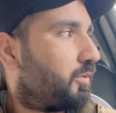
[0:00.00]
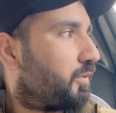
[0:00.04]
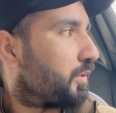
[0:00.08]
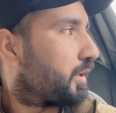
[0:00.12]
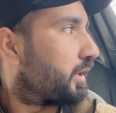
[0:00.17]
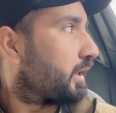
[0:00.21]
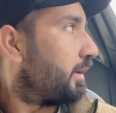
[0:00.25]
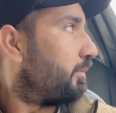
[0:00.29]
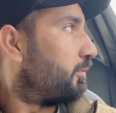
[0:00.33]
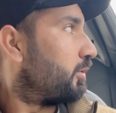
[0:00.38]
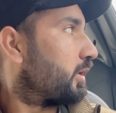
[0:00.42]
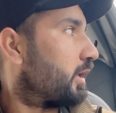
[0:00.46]

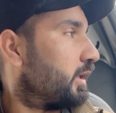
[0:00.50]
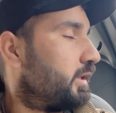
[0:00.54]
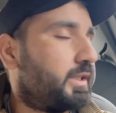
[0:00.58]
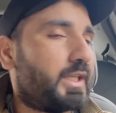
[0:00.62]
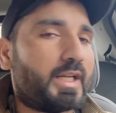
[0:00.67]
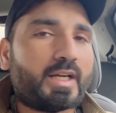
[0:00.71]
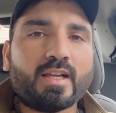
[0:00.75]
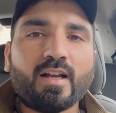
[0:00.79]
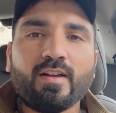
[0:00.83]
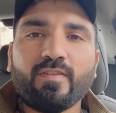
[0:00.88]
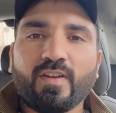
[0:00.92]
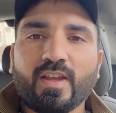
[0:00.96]
उसके
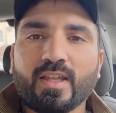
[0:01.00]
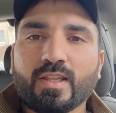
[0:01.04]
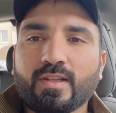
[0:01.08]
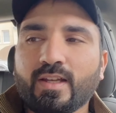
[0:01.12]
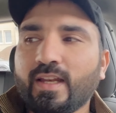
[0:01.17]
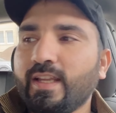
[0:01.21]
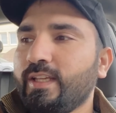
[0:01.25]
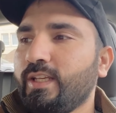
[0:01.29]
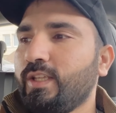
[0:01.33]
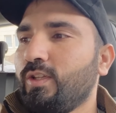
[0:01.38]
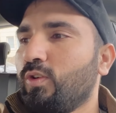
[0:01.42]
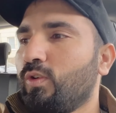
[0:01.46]
मुकद्दर का
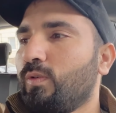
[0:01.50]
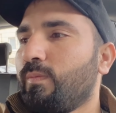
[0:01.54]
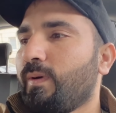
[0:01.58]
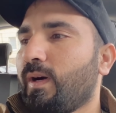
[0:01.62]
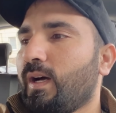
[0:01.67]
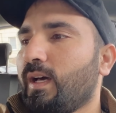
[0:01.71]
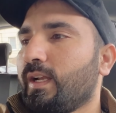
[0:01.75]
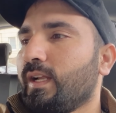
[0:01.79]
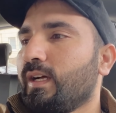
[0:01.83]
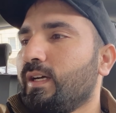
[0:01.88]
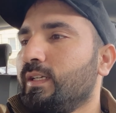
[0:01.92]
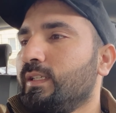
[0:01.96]
फैसला ही नहीं हो
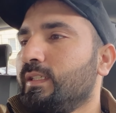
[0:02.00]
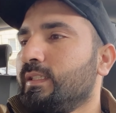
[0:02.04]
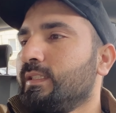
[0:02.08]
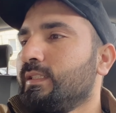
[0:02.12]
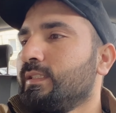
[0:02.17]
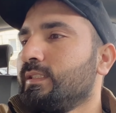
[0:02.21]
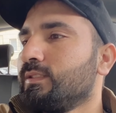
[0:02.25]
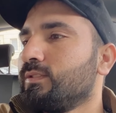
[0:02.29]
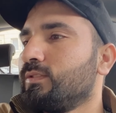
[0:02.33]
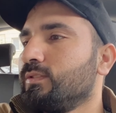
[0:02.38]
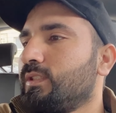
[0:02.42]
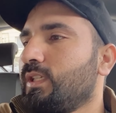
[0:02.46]
पा रहा
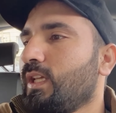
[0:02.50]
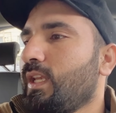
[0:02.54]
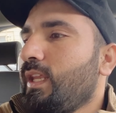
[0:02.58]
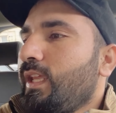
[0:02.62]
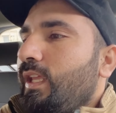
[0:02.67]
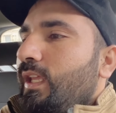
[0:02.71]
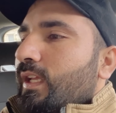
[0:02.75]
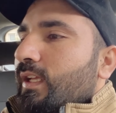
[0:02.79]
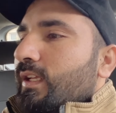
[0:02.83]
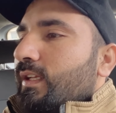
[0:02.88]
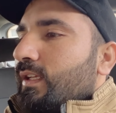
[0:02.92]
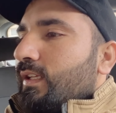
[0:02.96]
तो
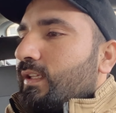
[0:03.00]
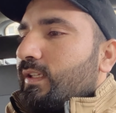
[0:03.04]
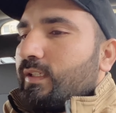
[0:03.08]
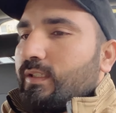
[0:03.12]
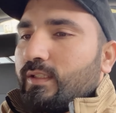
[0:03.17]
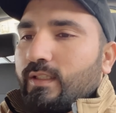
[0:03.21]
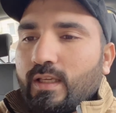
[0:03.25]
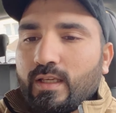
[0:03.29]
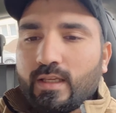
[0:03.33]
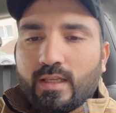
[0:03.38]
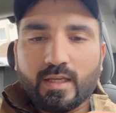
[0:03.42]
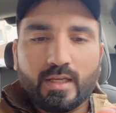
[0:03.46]
चलें
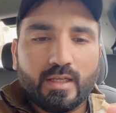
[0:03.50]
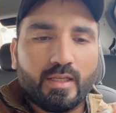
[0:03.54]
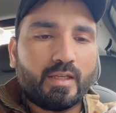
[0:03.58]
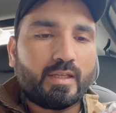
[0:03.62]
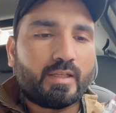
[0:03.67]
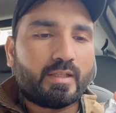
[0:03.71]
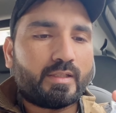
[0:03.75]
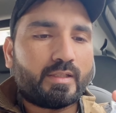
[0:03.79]
ये क्या है